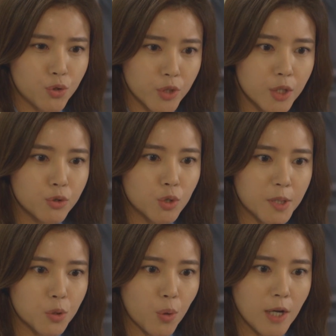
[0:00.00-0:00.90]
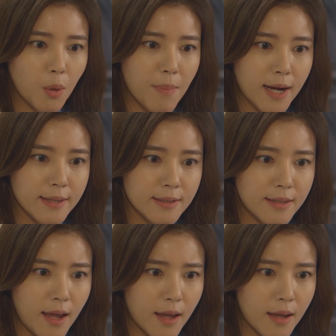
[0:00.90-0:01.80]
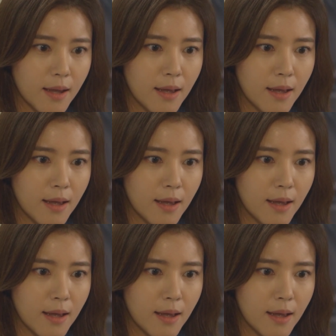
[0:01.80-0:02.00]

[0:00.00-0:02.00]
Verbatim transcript: 중위 그룹에도 속한 엄마가 있는데